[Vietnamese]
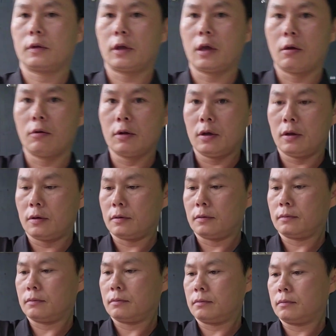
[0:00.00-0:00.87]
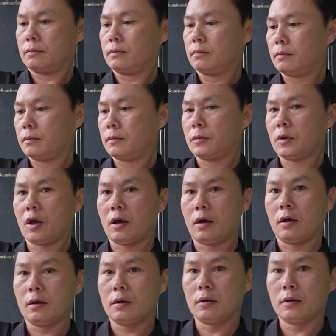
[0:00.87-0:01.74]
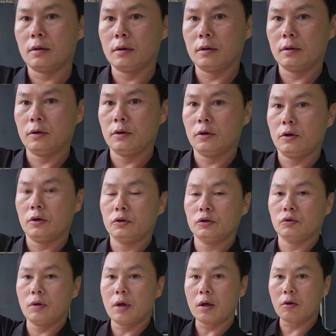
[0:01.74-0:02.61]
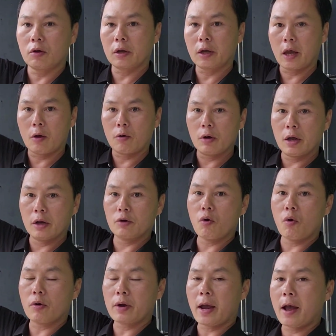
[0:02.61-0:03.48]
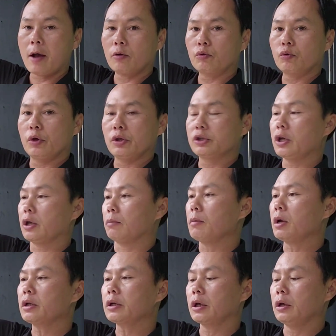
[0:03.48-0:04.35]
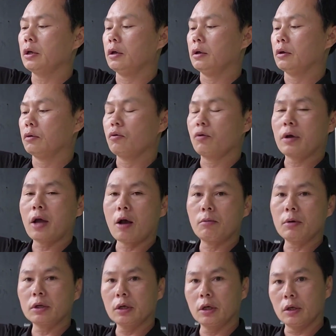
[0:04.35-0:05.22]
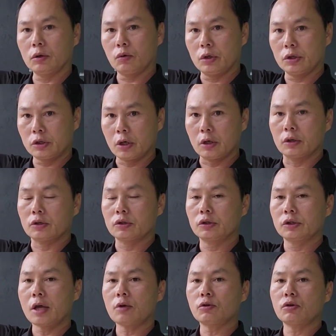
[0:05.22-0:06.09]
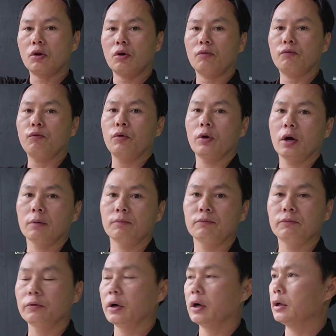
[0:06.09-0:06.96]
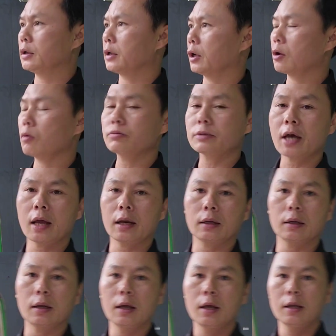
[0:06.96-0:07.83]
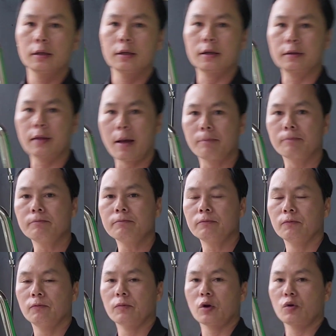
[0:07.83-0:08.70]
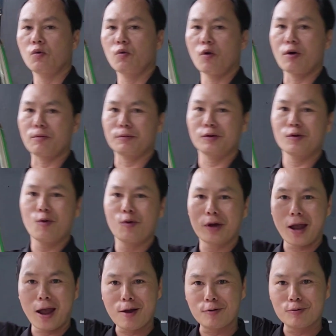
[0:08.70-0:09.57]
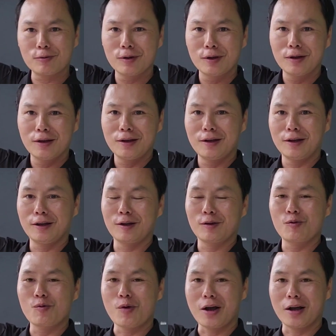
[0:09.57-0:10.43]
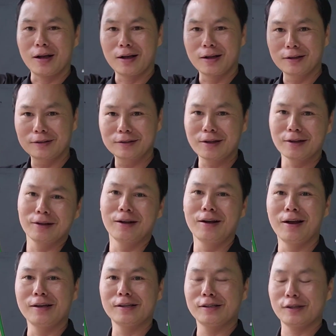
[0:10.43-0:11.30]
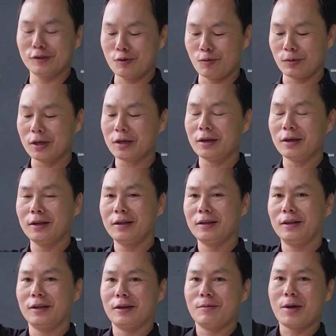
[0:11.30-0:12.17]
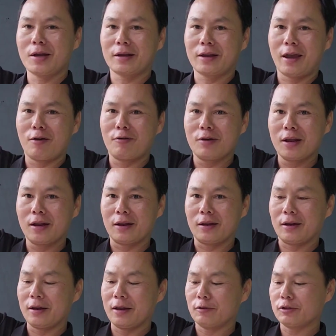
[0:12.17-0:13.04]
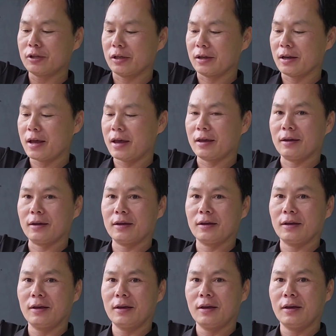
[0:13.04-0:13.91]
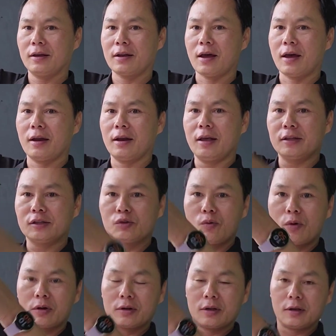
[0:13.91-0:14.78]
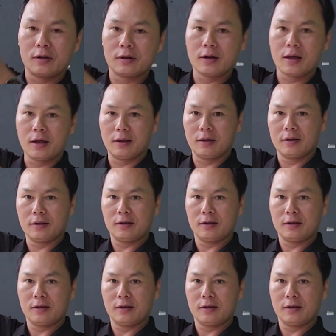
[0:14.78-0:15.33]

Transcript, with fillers: kéo lên đó chúng ta cứ kéo lên độ cao tùy chỉnh bất kỳ độ cao bất kỳ tùy chỉnh sao cho nó phù hợp với cái không gian nhà tắm và phù hợp với độ cao à, của từng người sử dụng ấy thì các bạn kéo lên điều chỉnh cái này à, lên xuống đây